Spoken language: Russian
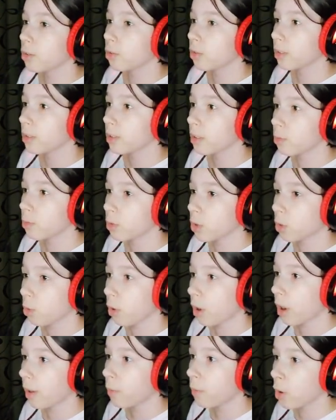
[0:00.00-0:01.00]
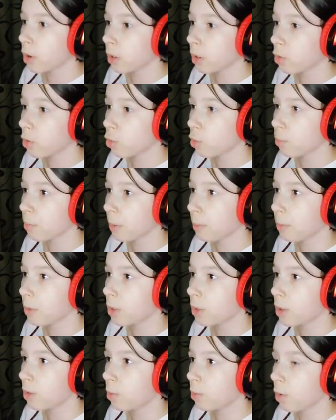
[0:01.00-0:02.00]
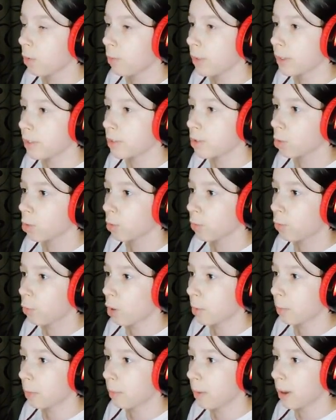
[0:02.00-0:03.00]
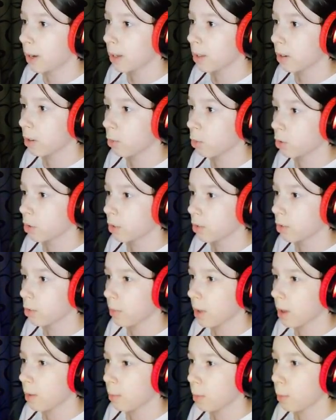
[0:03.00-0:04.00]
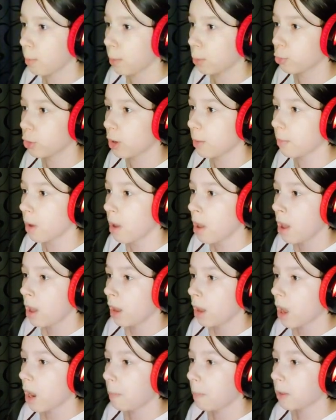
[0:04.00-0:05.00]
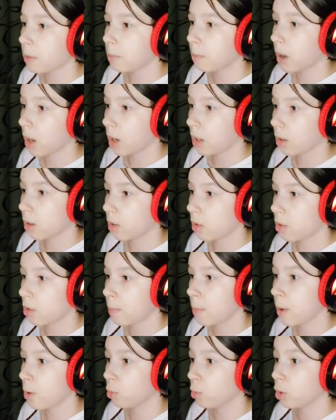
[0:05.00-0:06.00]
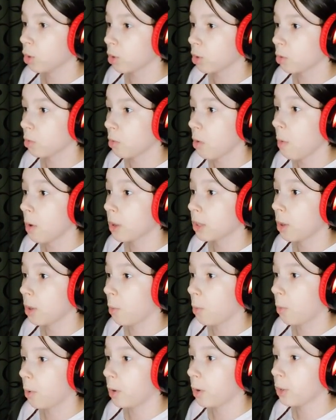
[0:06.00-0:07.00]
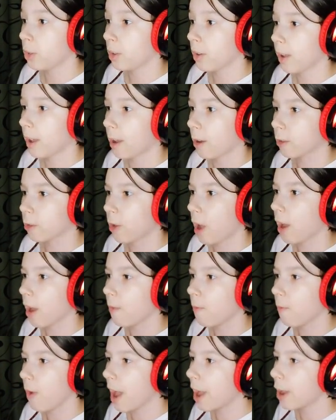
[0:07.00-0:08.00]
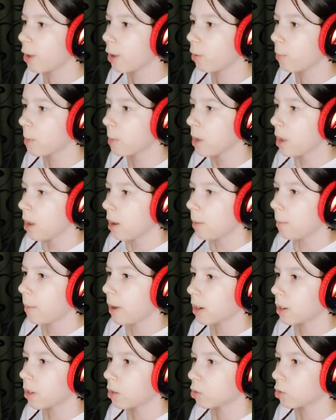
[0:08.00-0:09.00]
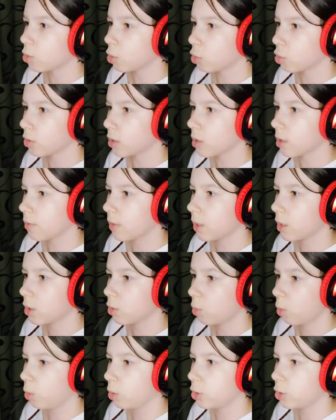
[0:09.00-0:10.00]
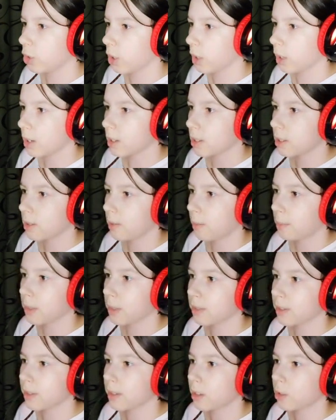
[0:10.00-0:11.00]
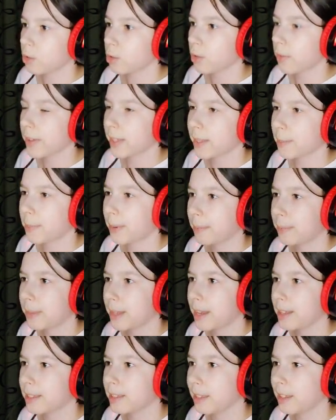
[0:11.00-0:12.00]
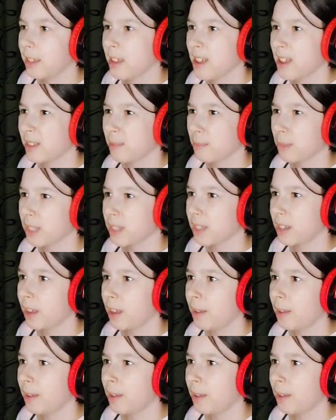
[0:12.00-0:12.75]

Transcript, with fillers: у нас есть вот такой ковер, наступим на него, видите, он в форме маркера, вот насываем и получаем карпет маркер. Теперь вот этот вот такой, э, это как он, аквариум маркер, тоже, кстати, выглядит очень красиво. Мне, кстати, рисовка напоминает ЕНМТ